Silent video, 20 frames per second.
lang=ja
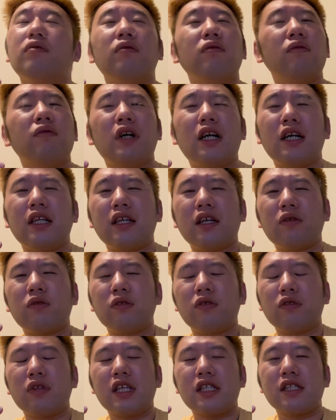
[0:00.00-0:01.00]
我が猫
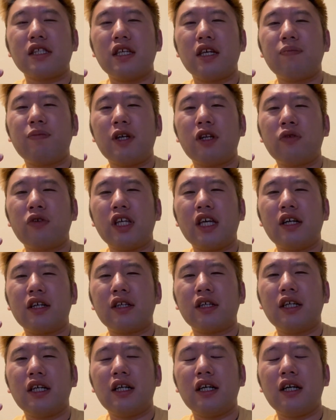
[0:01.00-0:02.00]
のですね、ペロリアン
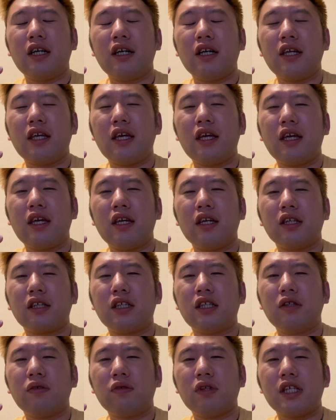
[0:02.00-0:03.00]
が、え
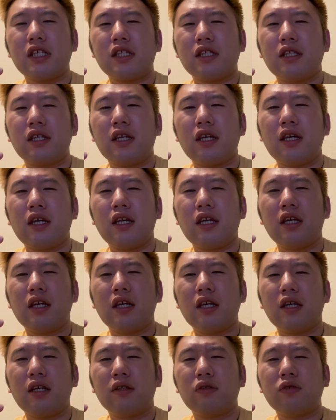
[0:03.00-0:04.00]
昨日ですね、
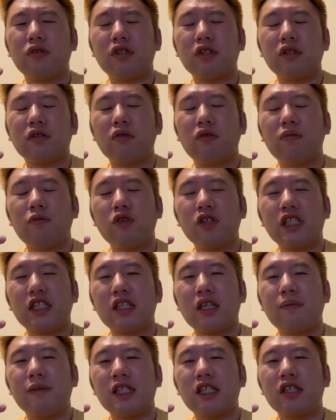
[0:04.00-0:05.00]
え突如思いつ
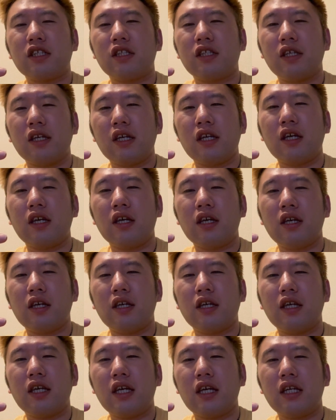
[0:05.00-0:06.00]
きまして、
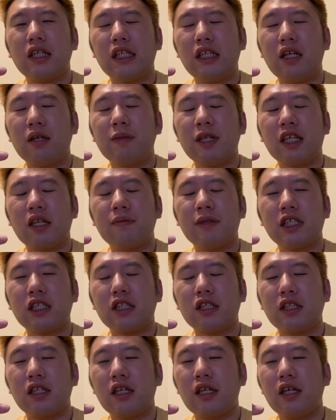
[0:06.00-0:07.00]
えひらめきま
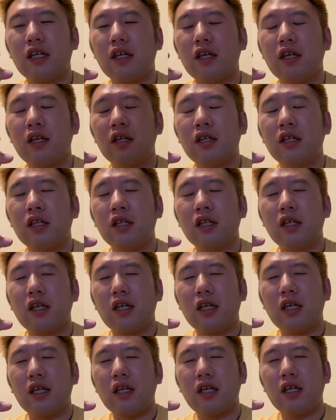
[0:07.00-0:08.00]
して、
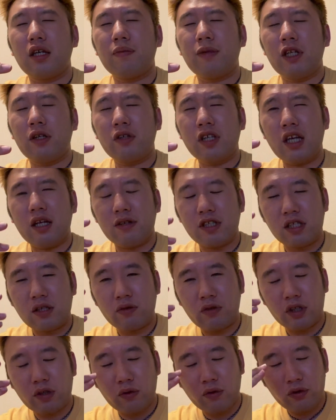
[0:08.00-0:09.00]
えペロリアンはす
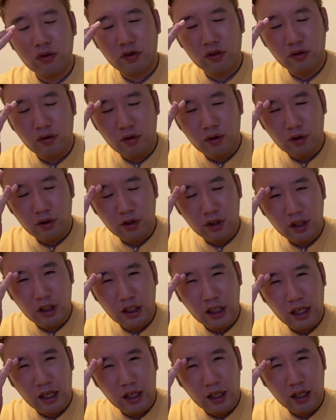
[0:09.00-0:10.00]
ごい幸福を、
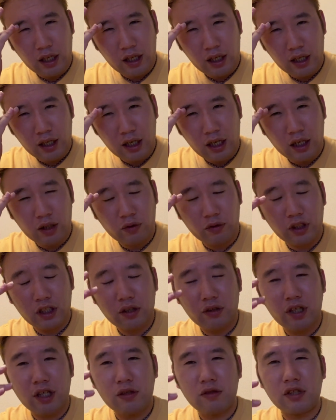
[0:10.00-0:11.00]
え運んで
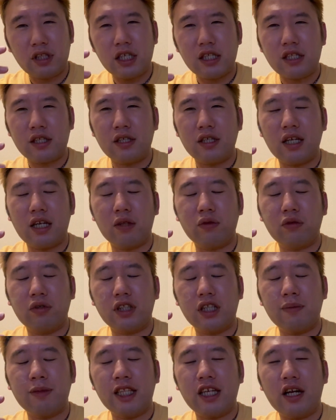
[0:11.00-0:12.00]
くれるんです、あの
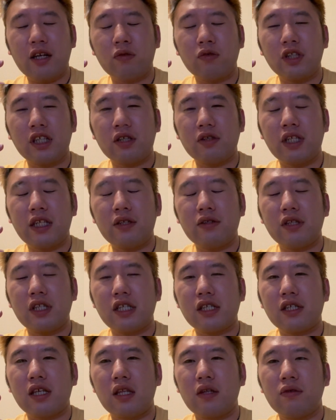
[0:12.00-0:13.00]
たまに運んでくれるんで
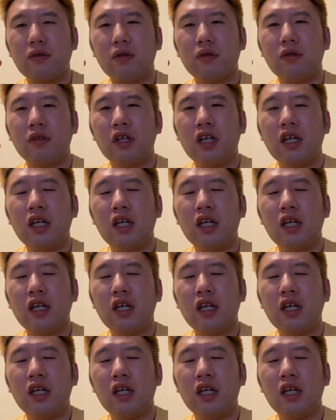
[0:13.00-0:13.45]
すけど、